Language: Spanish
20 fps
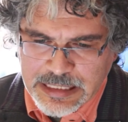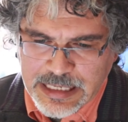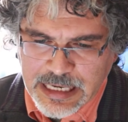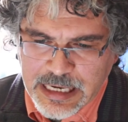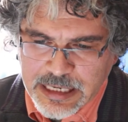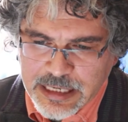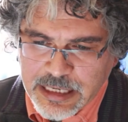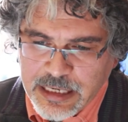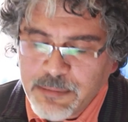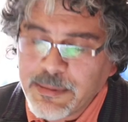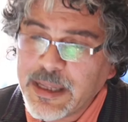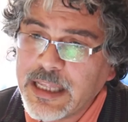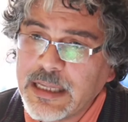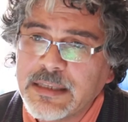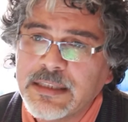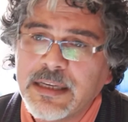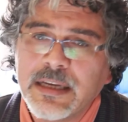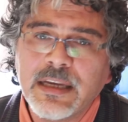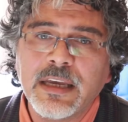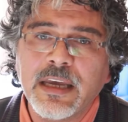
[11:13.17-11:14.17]
carrera y me
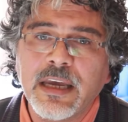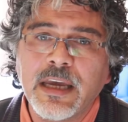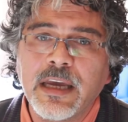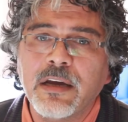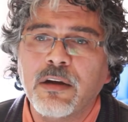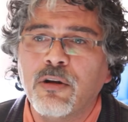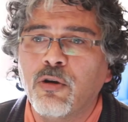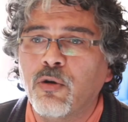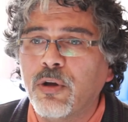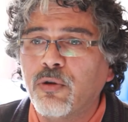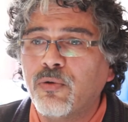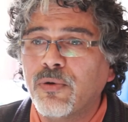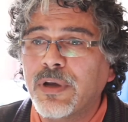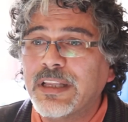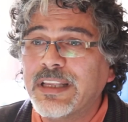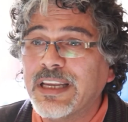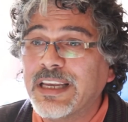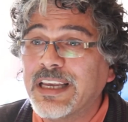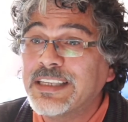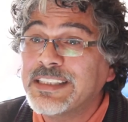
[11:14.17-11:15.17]
dicen que los
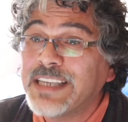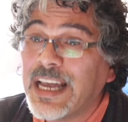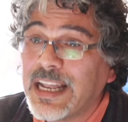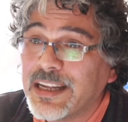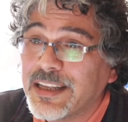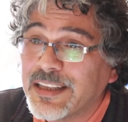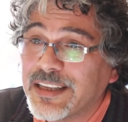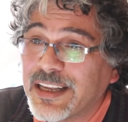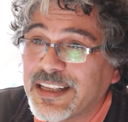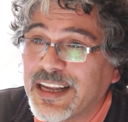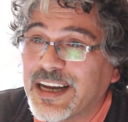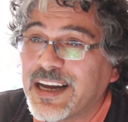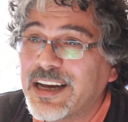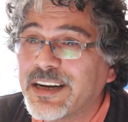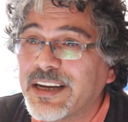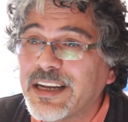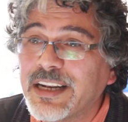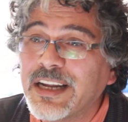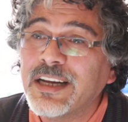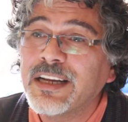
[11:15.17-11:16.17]
estudiantes que salen de esta
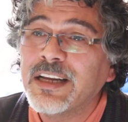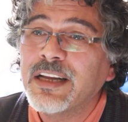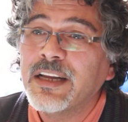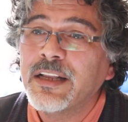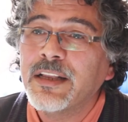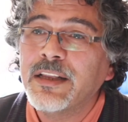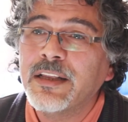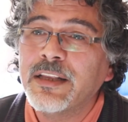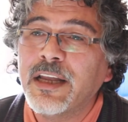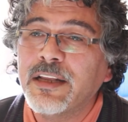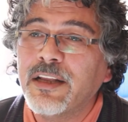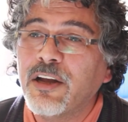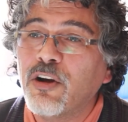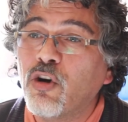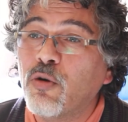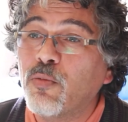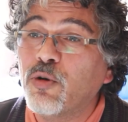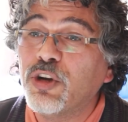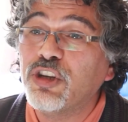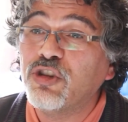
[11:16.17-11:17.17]
carrera tienen
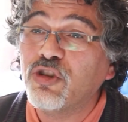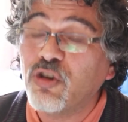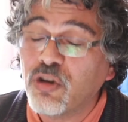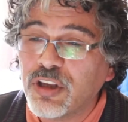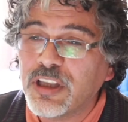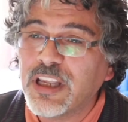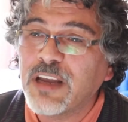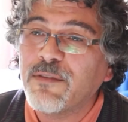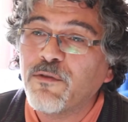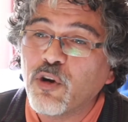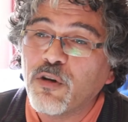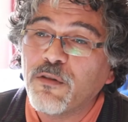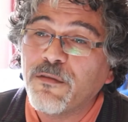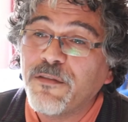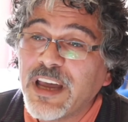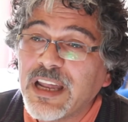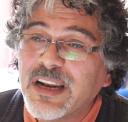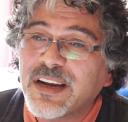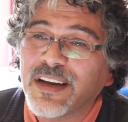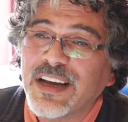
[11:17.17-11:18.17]
como horizonte
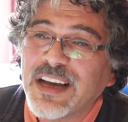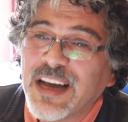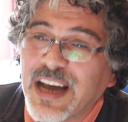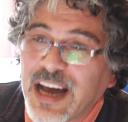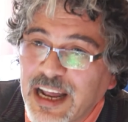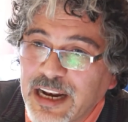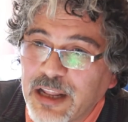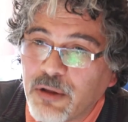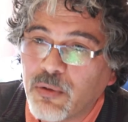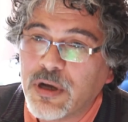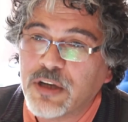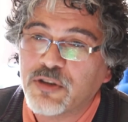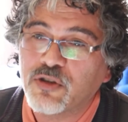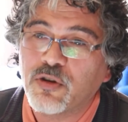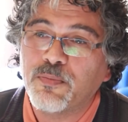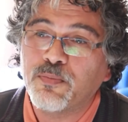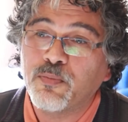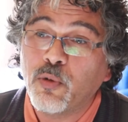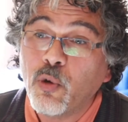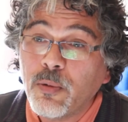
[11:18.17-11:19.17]
volver a la
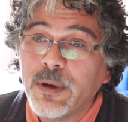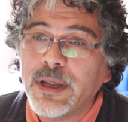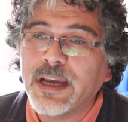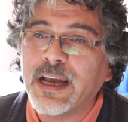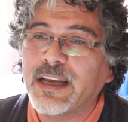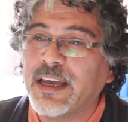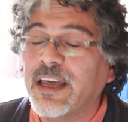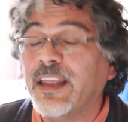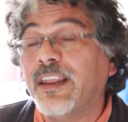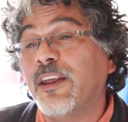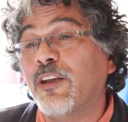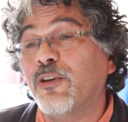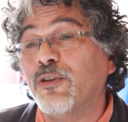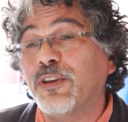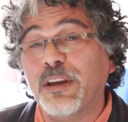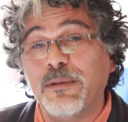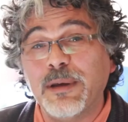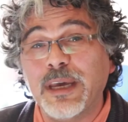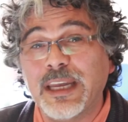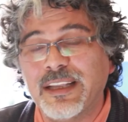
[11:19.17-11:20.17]
educación pública, que es de
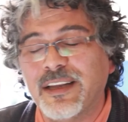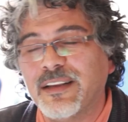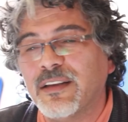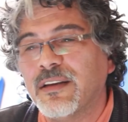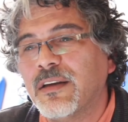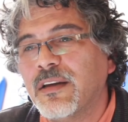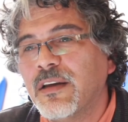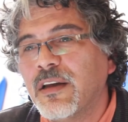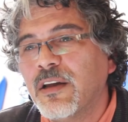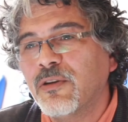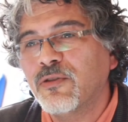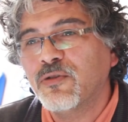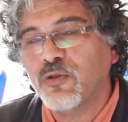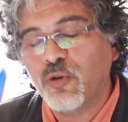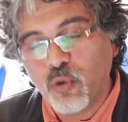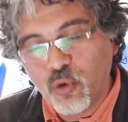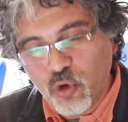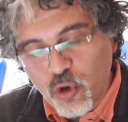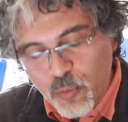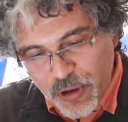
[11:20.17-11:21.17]
donde vienen. Entonces,
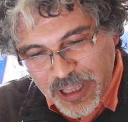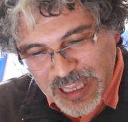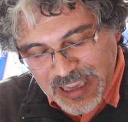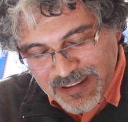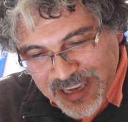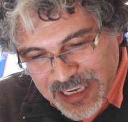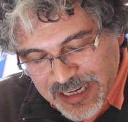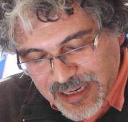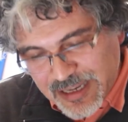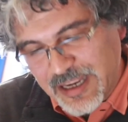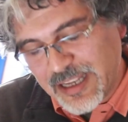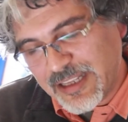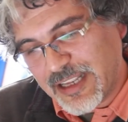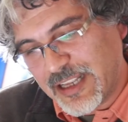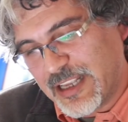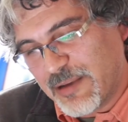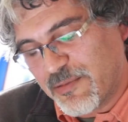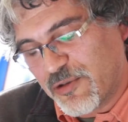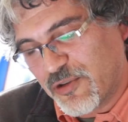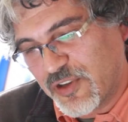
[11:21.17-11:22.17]
lo que uno puede ver en
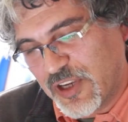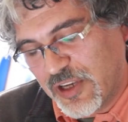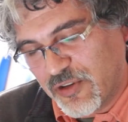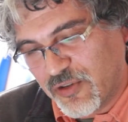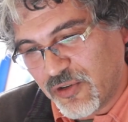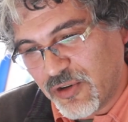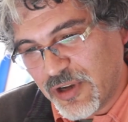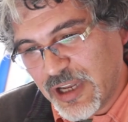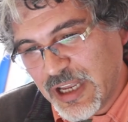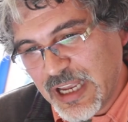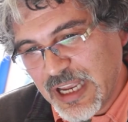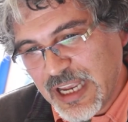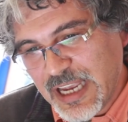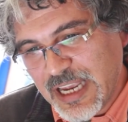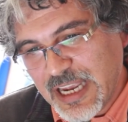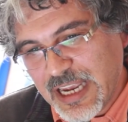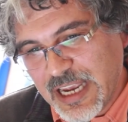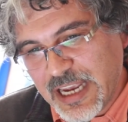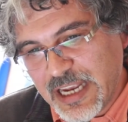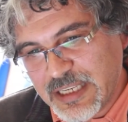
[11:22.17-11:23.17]
este proceso
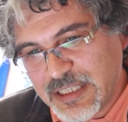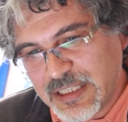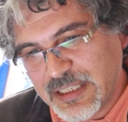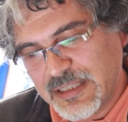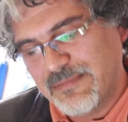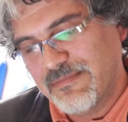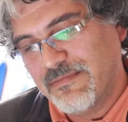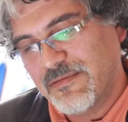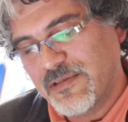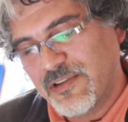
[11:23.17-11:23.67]
es,